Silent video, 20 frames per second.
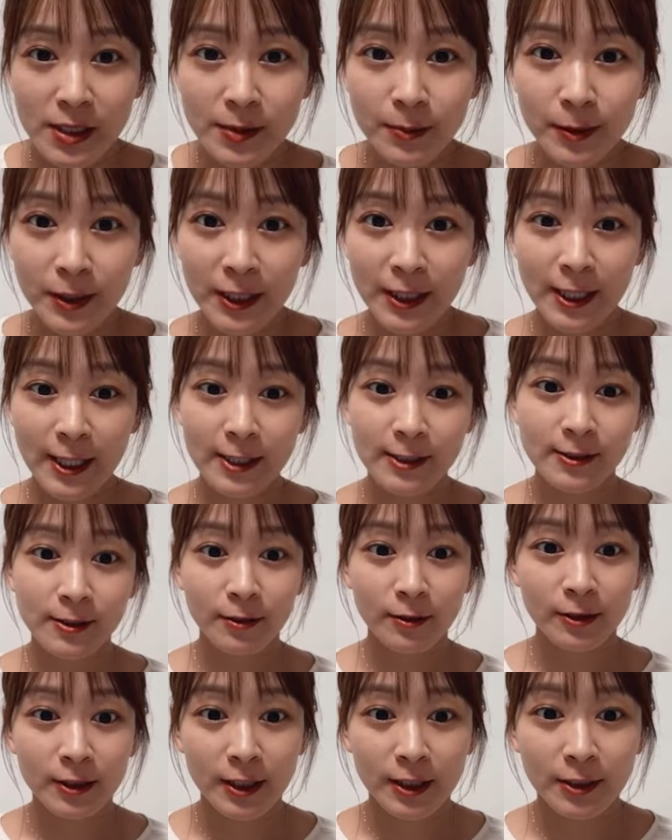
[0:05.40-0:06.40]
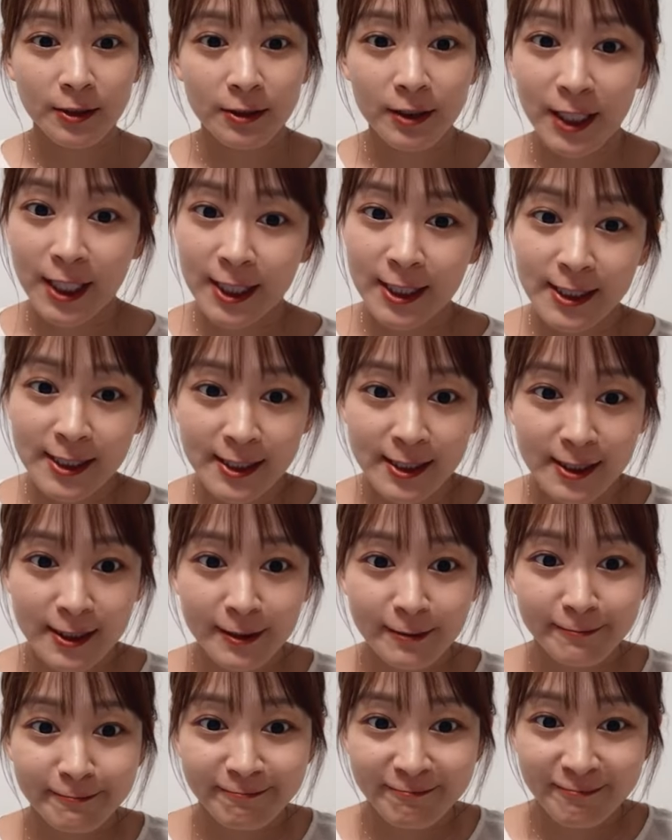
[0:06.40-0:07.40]
しぶりです太田奈です
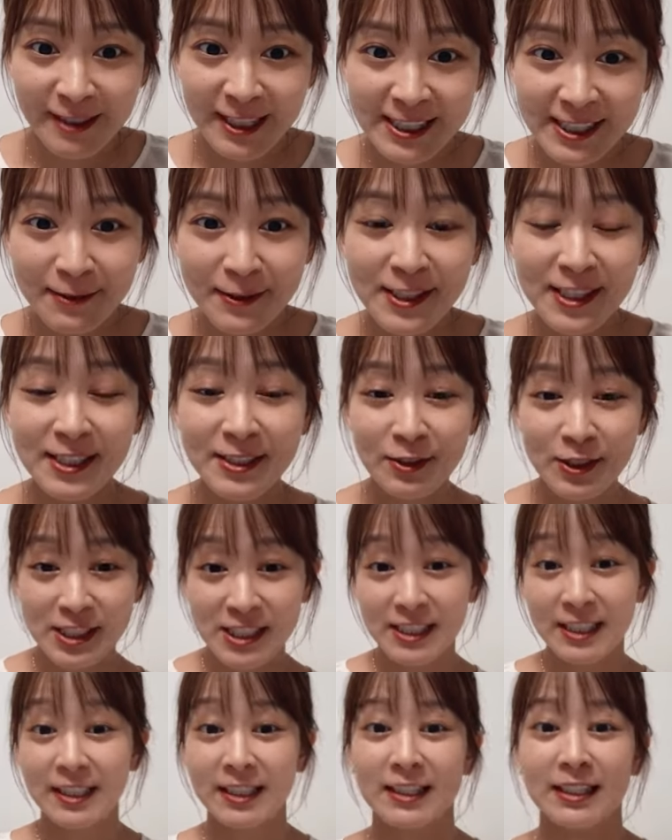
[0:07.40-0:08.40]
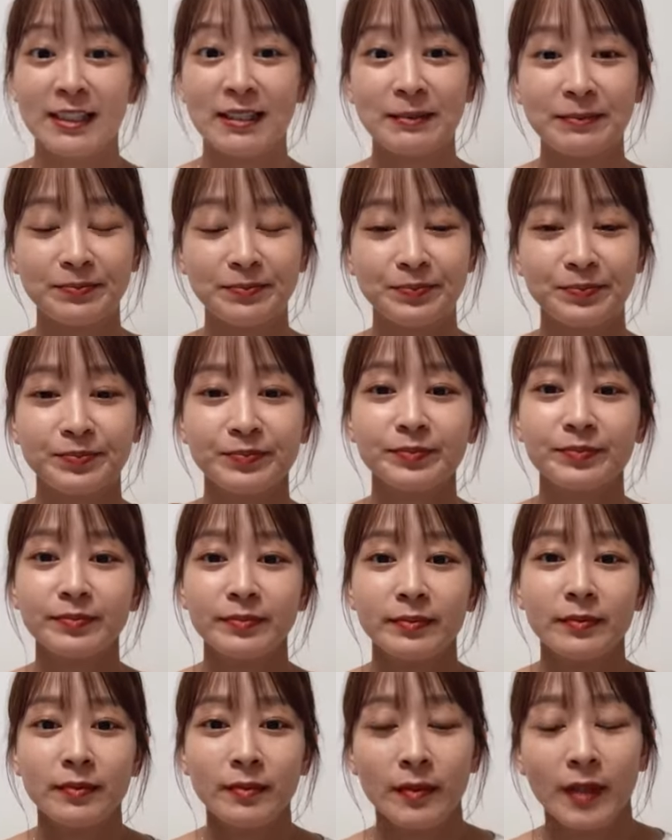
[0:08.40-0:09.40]
久々に星投げた
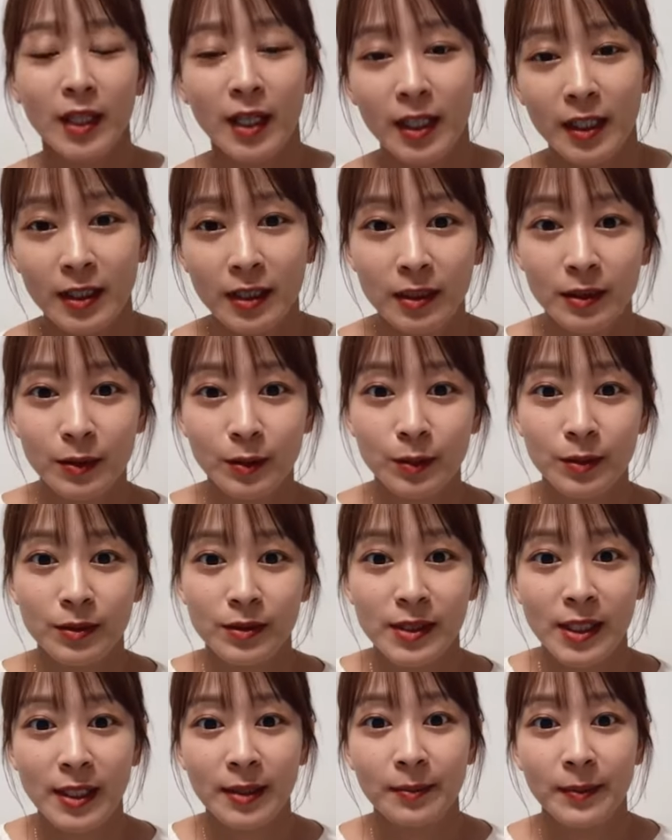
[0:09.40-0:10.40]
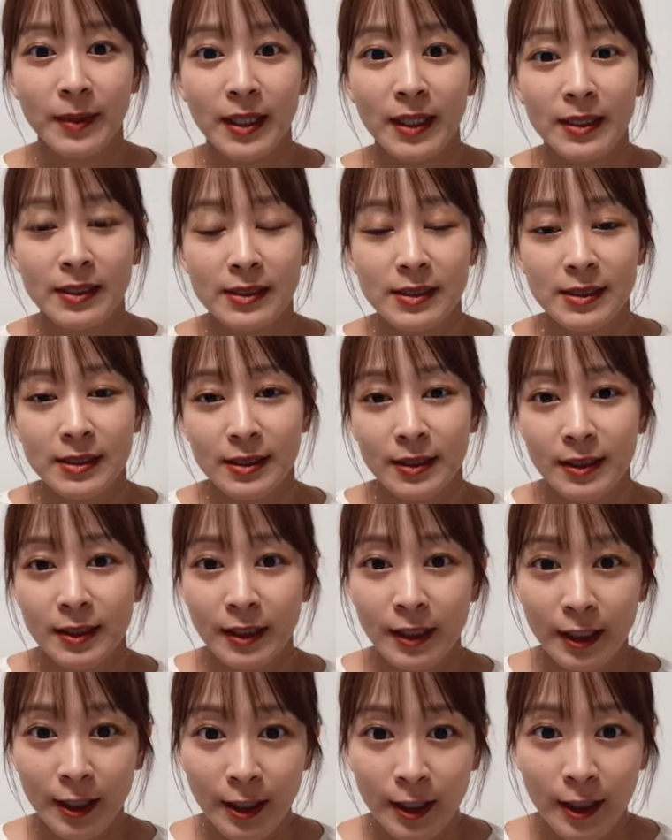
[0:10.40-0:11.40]
ありがとうございます
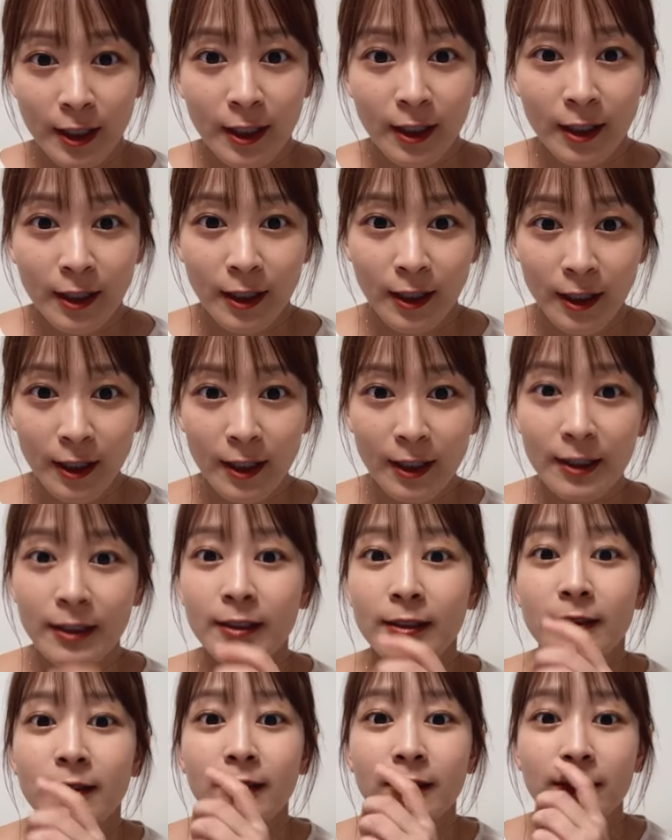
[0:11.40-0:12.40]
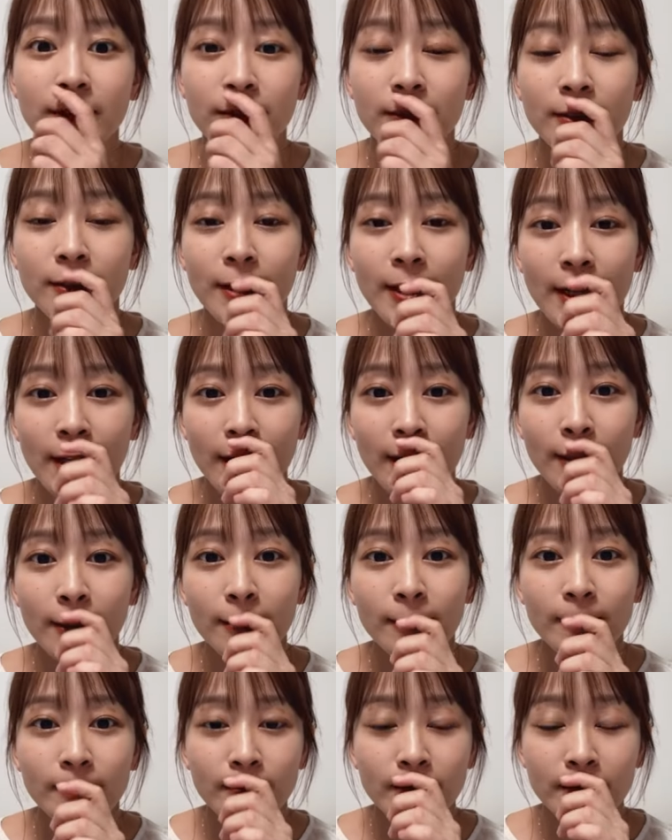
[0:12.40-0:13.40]
はいということで
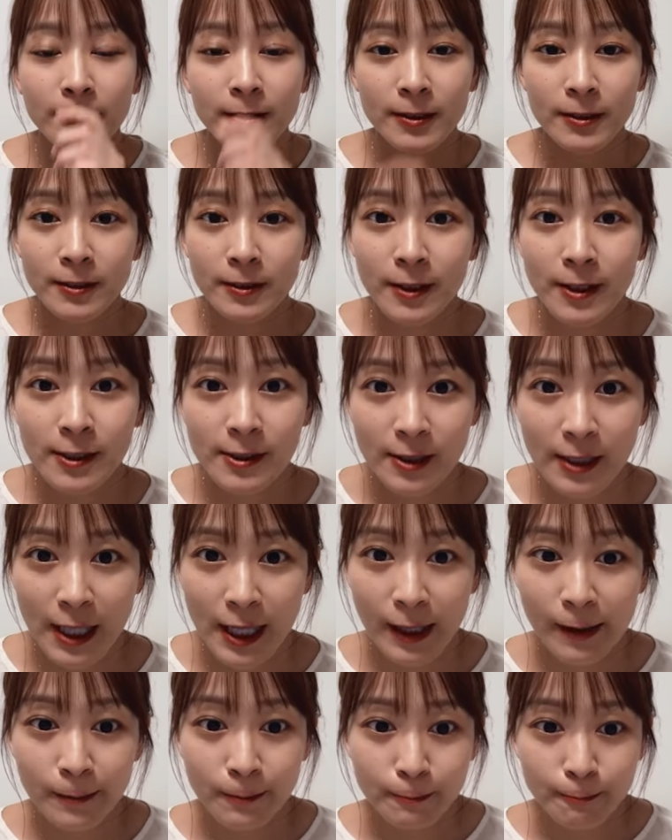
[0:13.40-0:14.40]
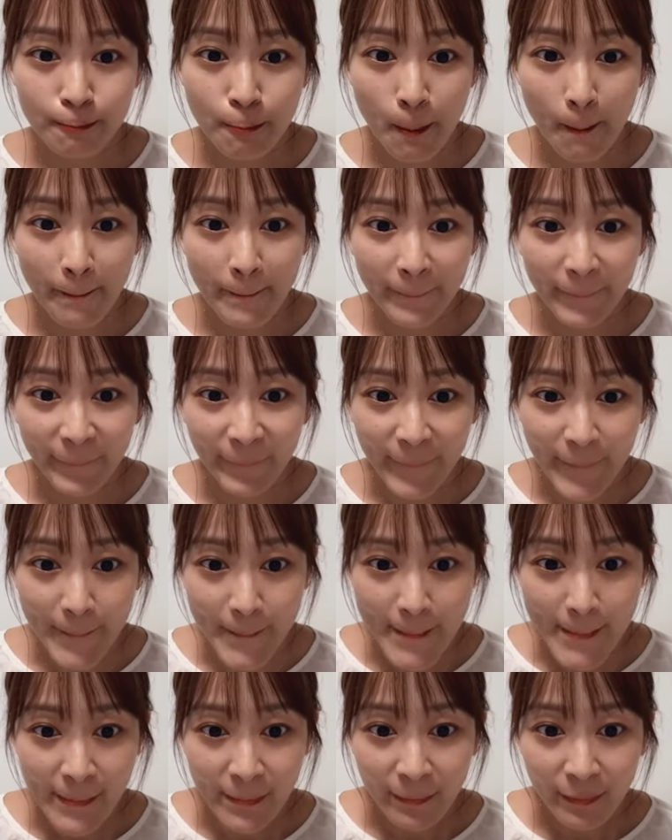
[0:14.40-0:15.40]
そうですね
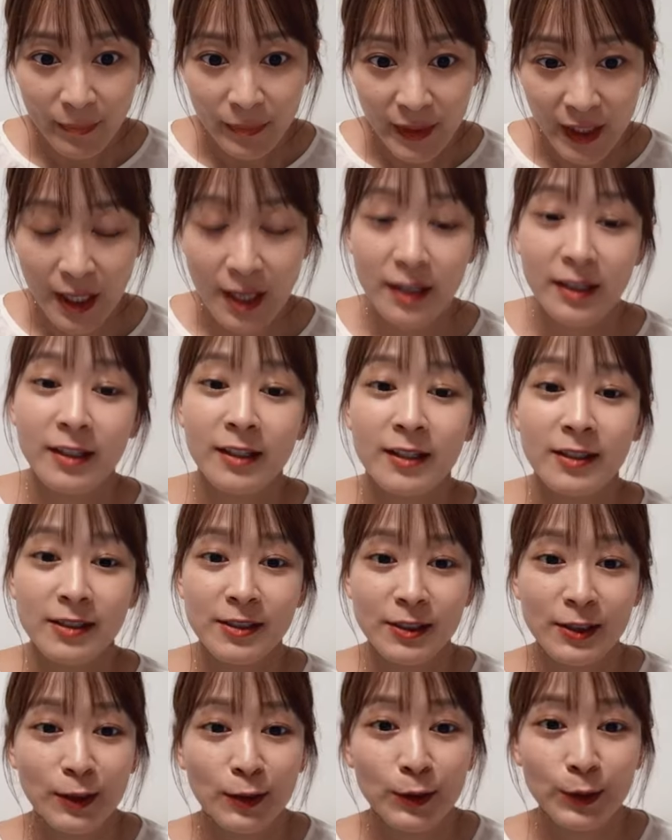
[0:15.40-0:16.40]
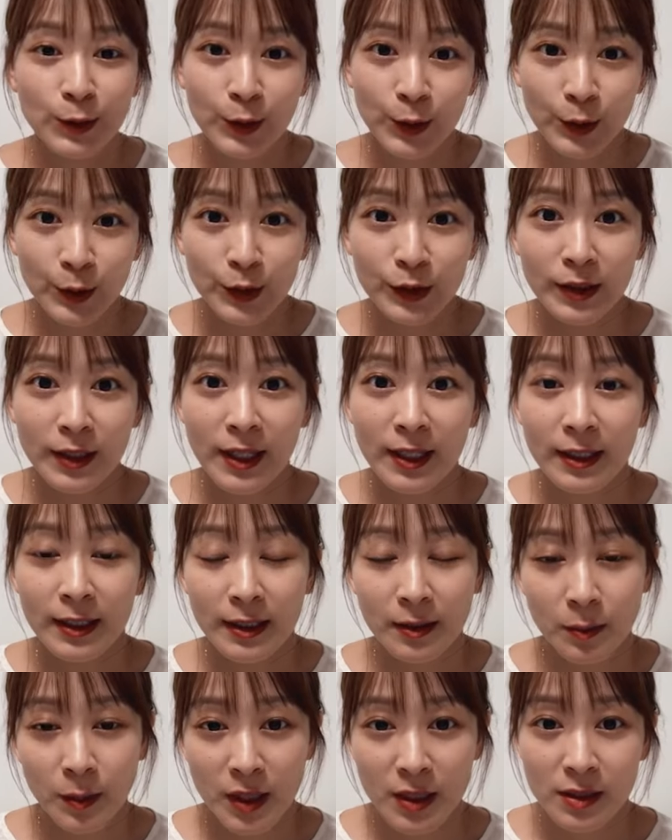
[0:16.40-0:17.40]
元気ですよ元
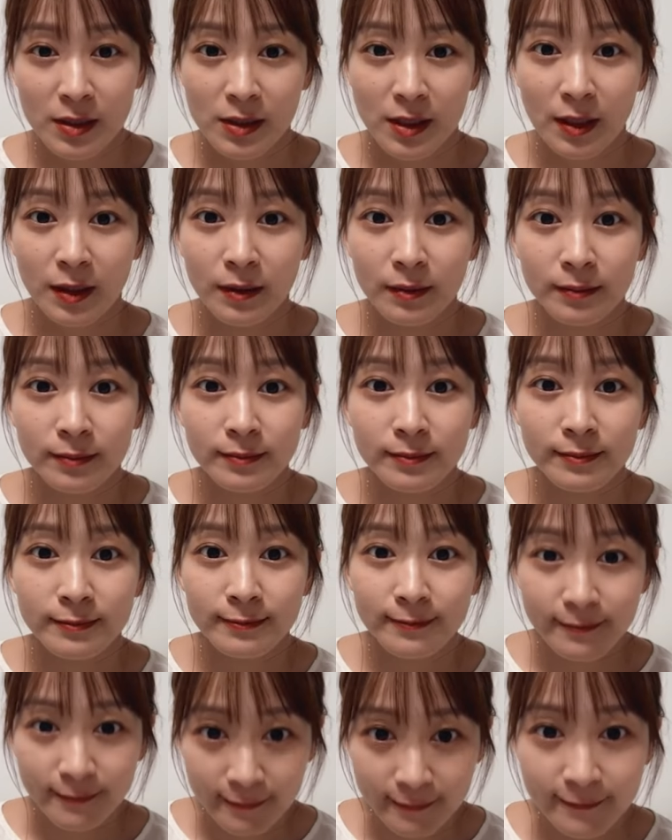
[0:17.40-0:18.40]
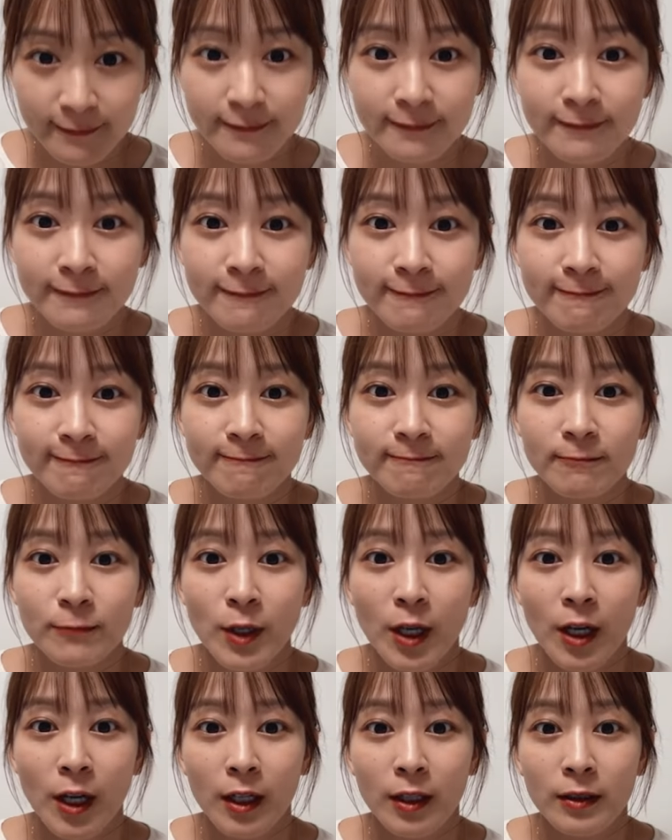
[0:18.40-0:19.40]
気めっちゃ
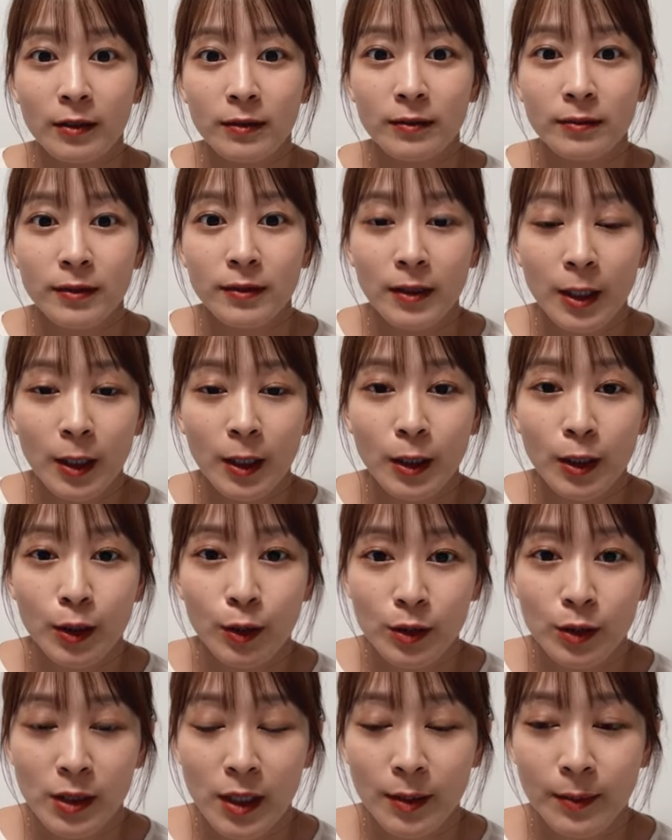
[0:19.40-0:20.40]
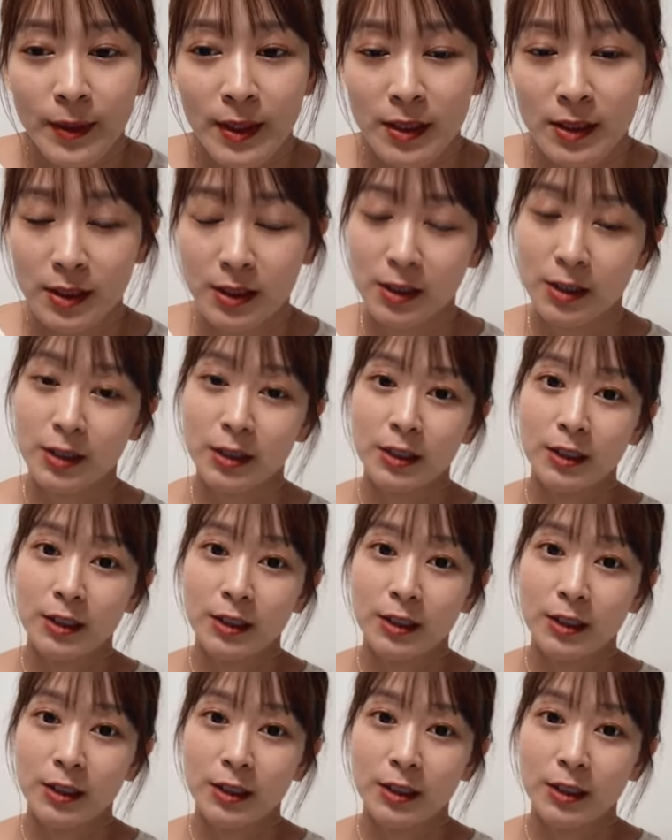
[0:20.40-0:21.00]
はい元気でございます